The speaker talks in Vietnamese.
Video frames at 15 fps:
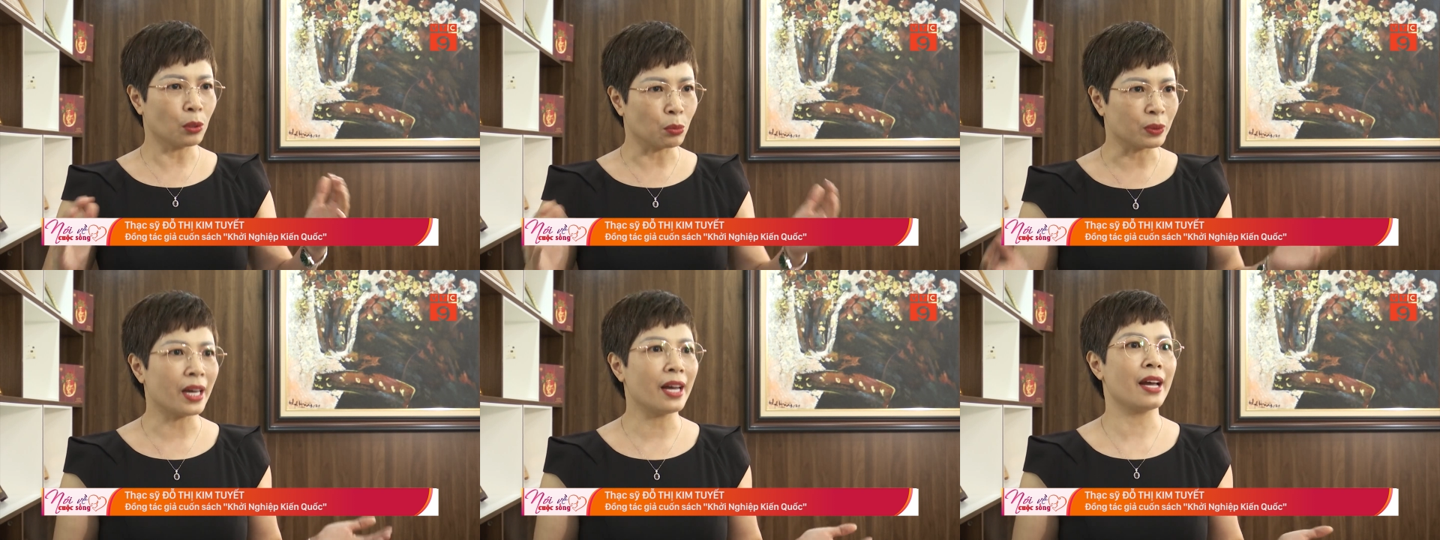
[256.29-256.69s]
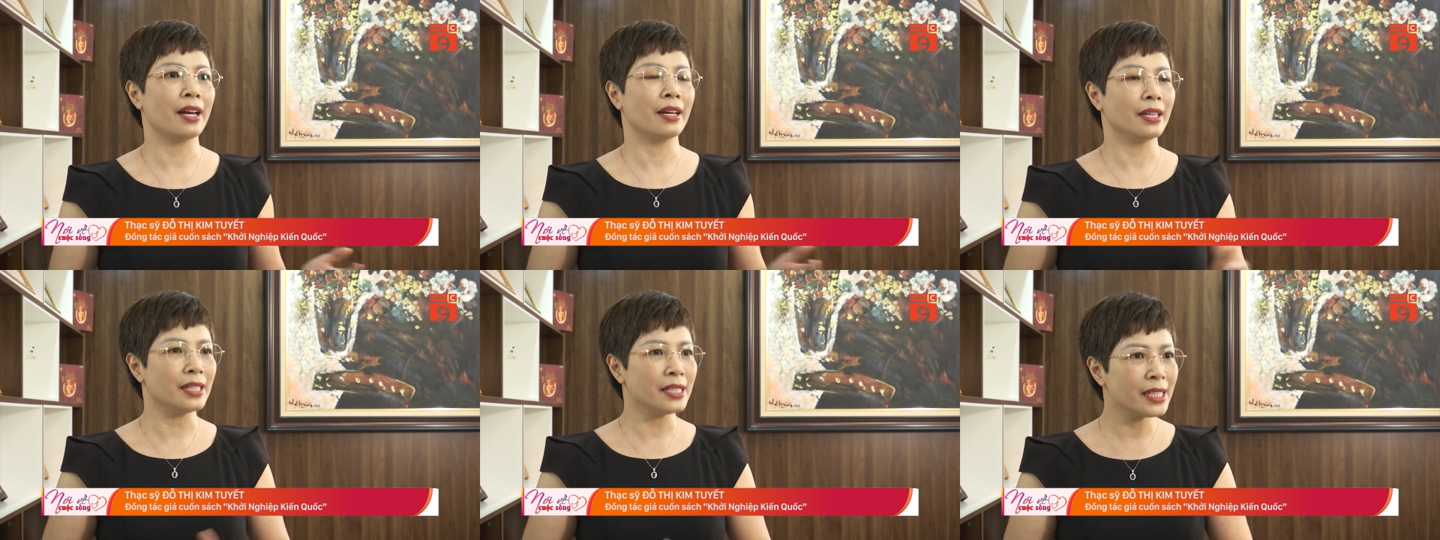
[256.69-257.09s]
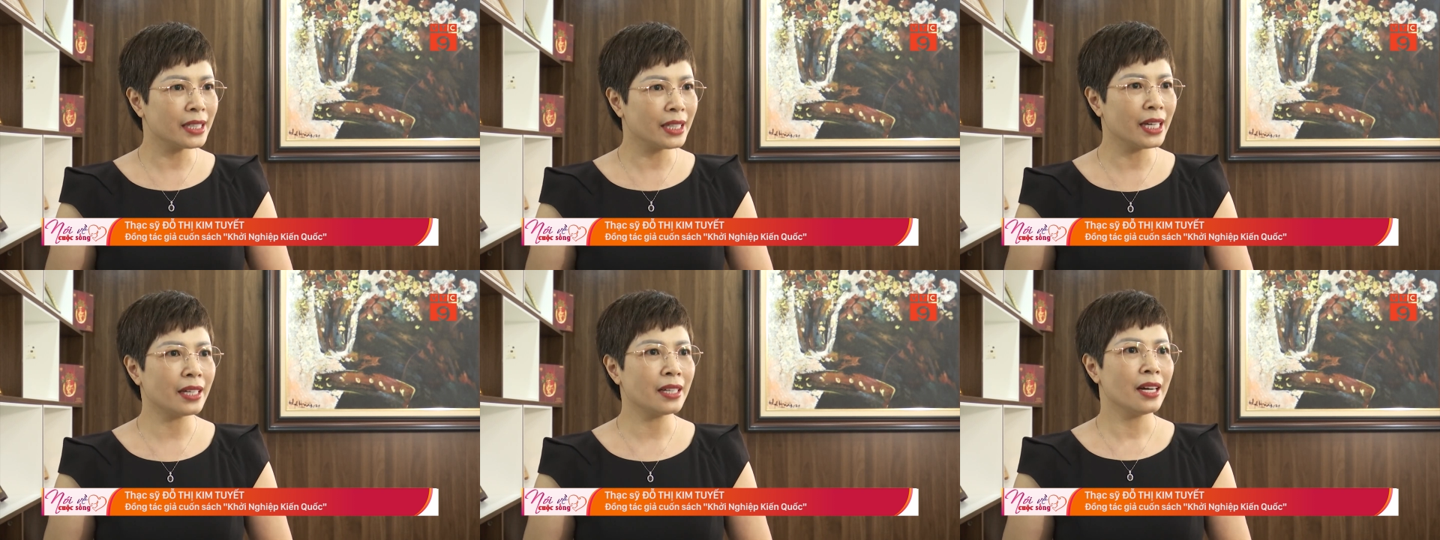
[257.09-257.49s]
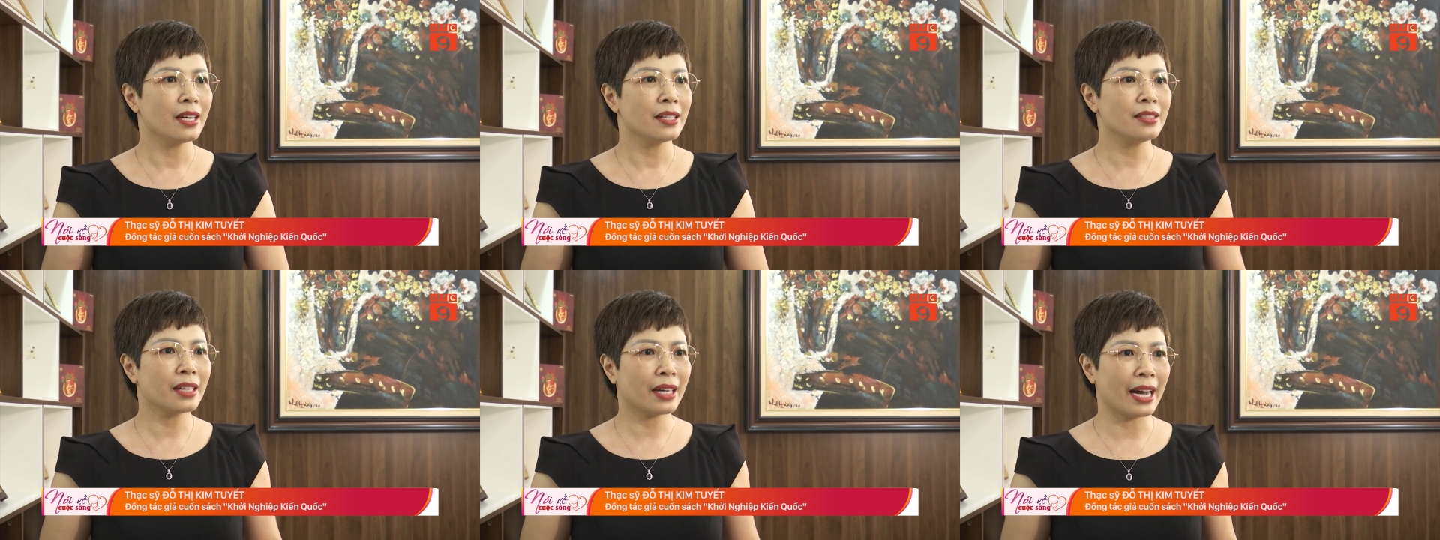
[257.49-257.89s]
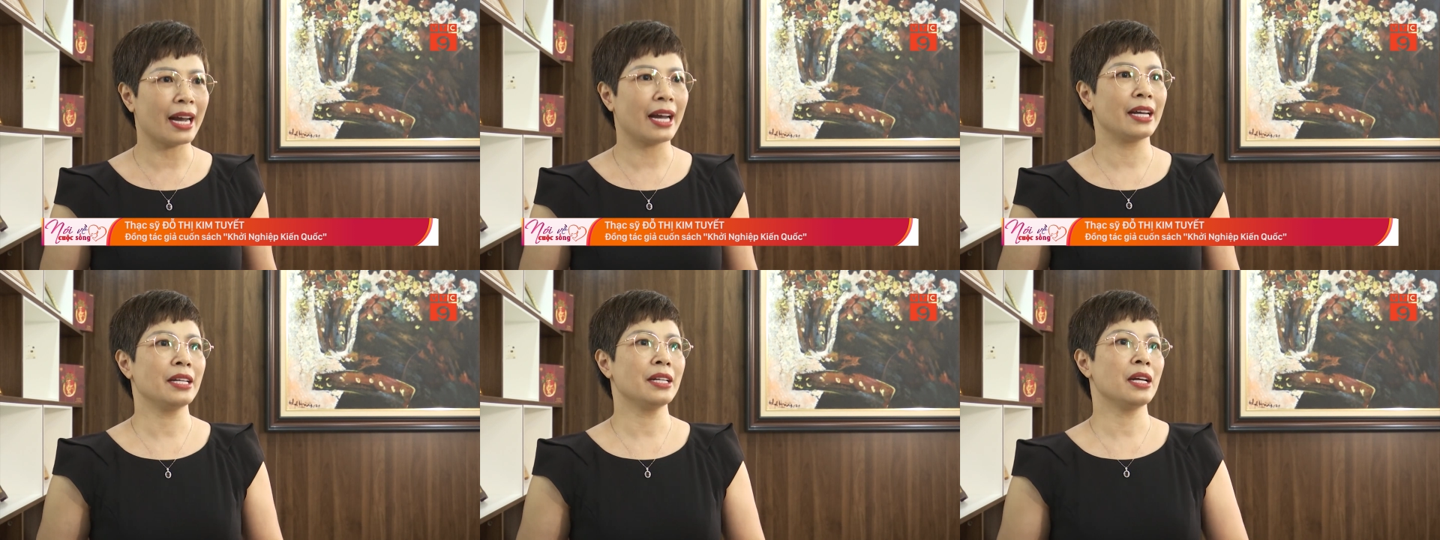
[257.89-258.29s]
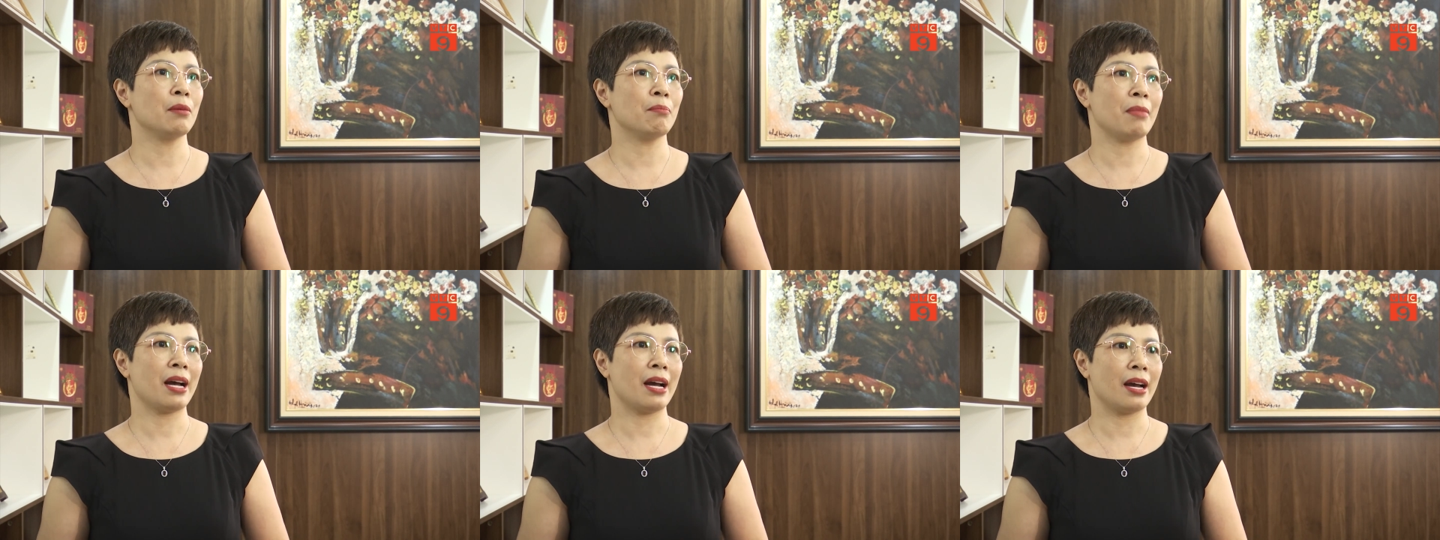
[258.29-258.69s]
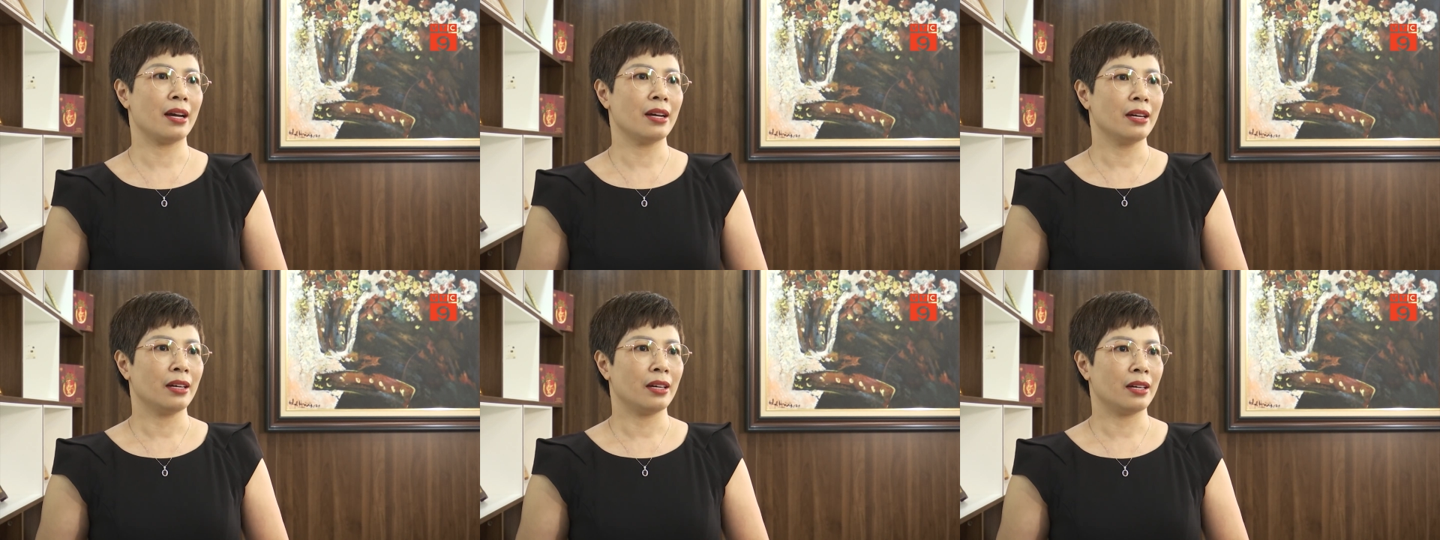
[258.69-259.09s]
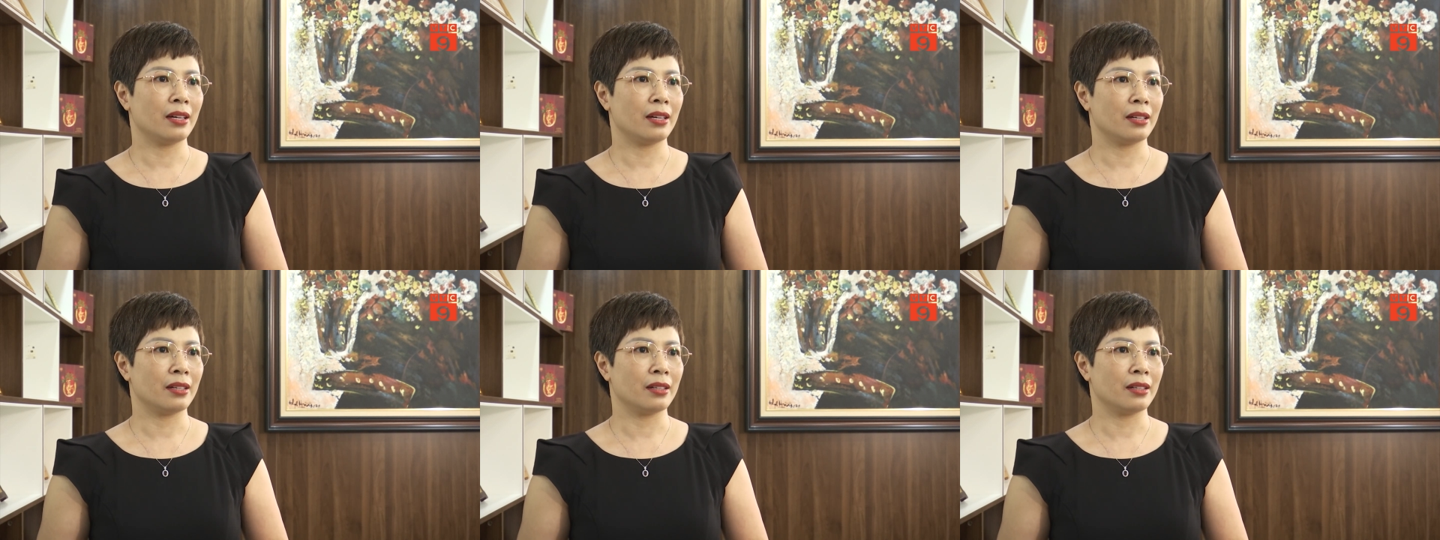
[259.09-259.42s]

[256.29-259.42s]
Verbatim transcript: tổng thể đến chi tiết nhưng cái để mà à,